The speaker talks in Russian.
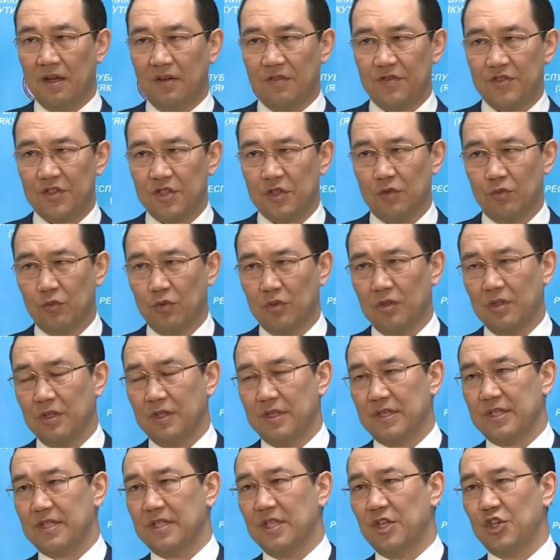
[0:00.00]

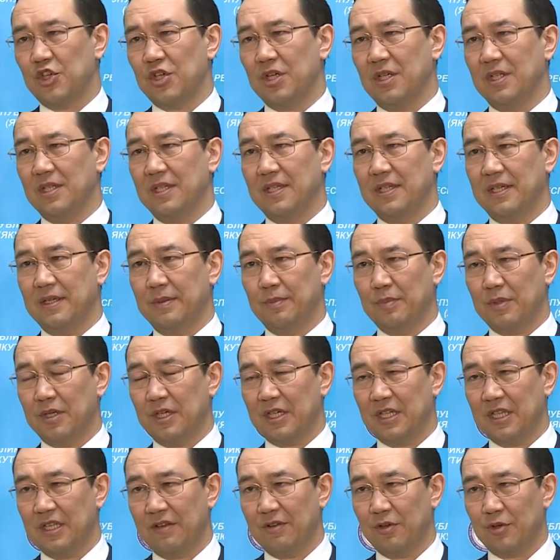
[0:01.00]
Всего с начала
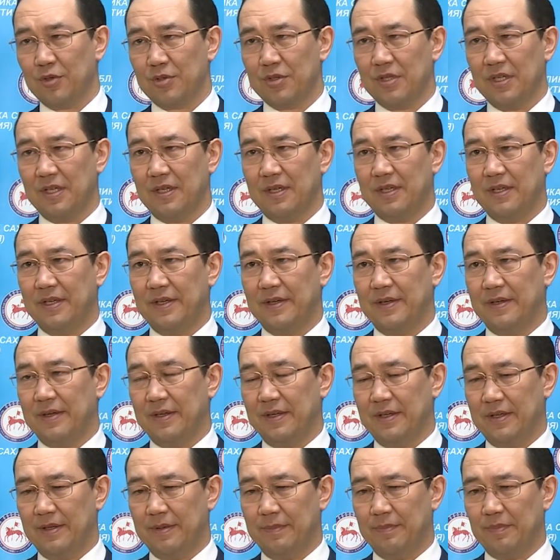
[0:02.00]
коронавирусной
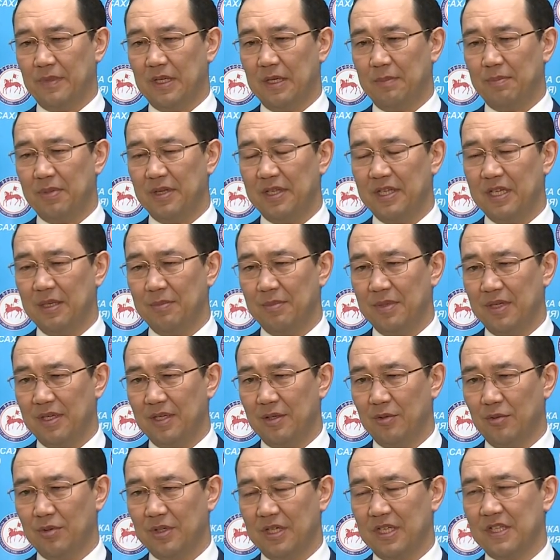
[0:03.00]
э,
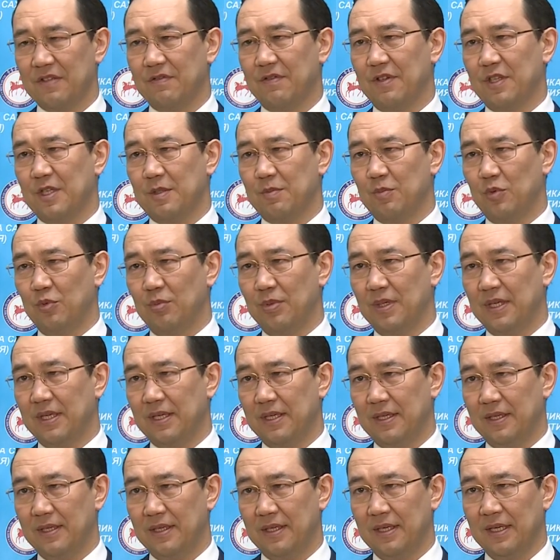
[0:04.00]
эпидемии у нас в
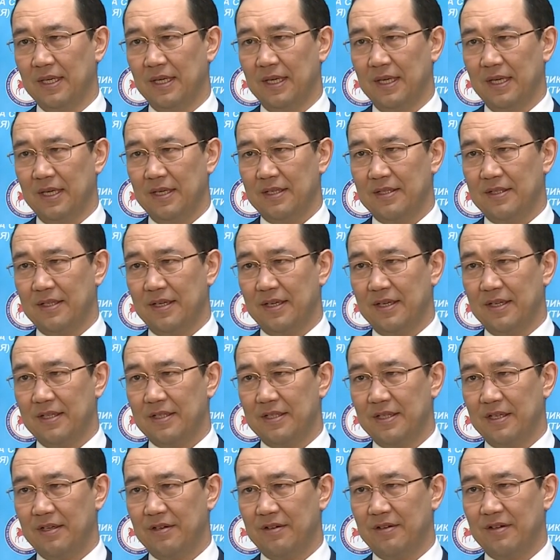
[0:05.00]
республике
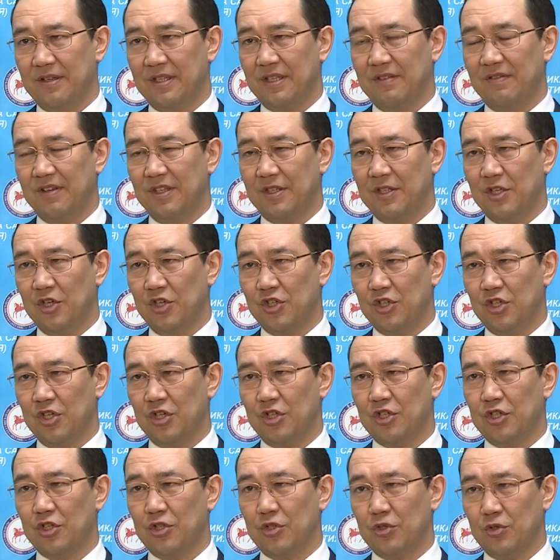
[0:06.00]
зарегистрировано
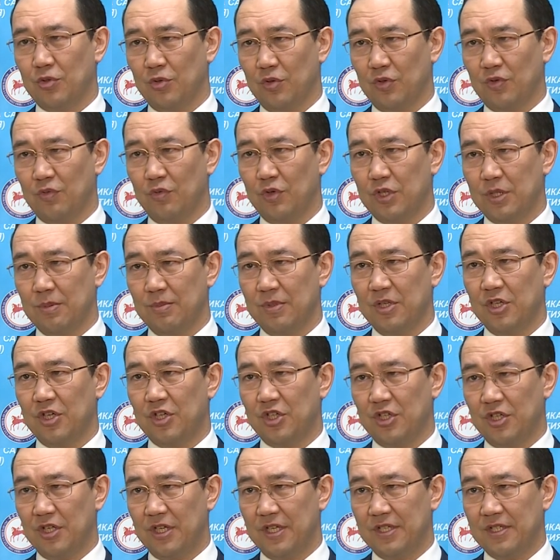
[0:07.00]

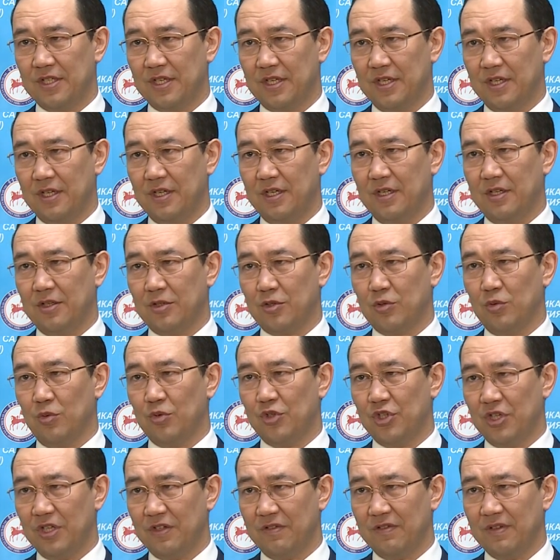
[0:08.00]
2686 э,
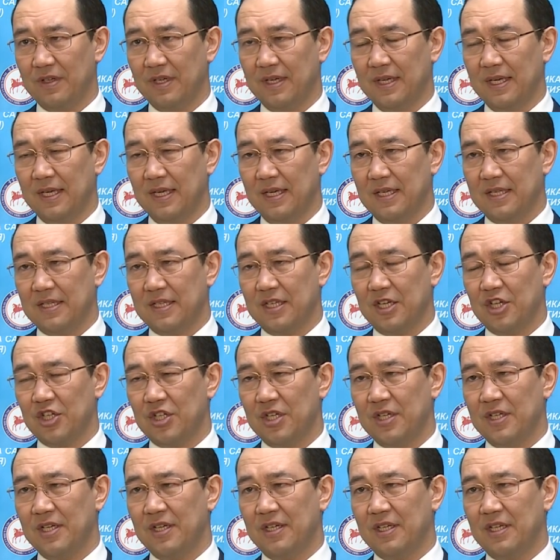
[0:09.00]
случаев
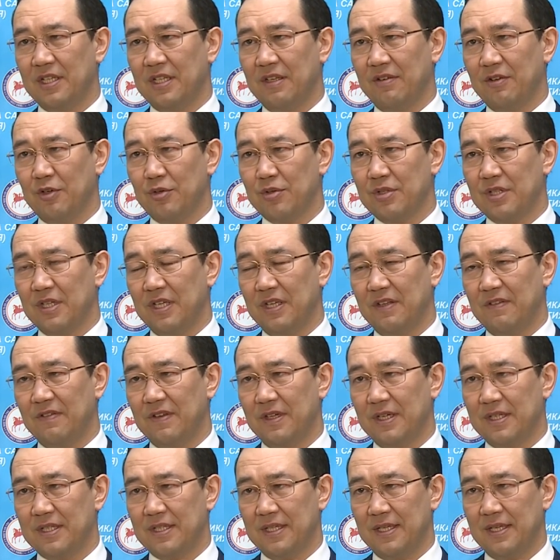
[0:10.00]
заражения коронавирусной
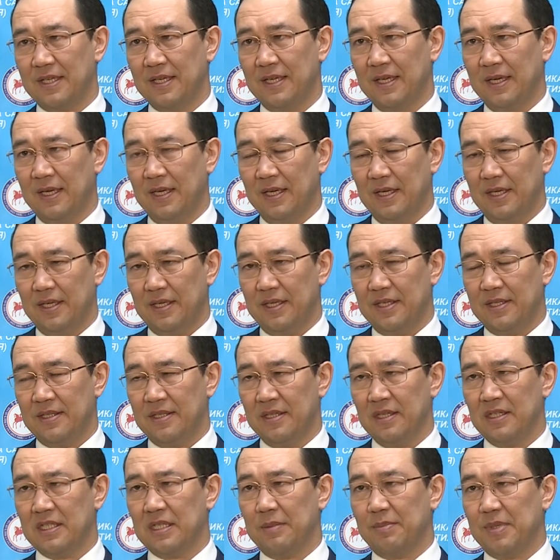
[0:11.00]
инфекцией. Из
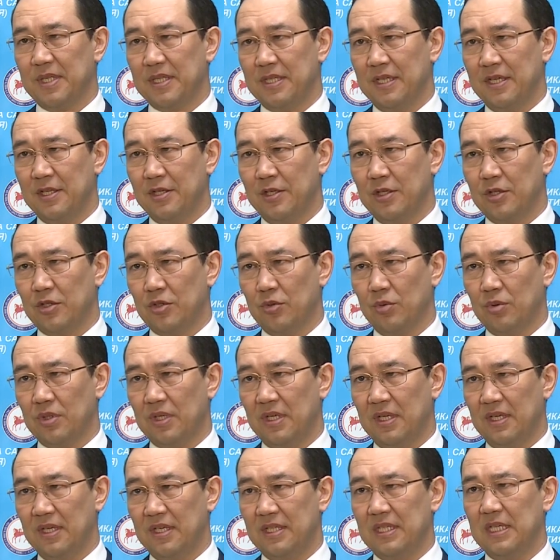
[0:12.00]
них за последние
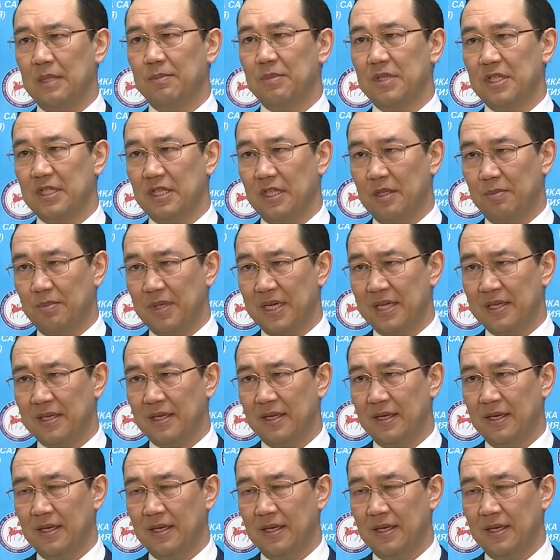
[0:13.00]
сутки 75.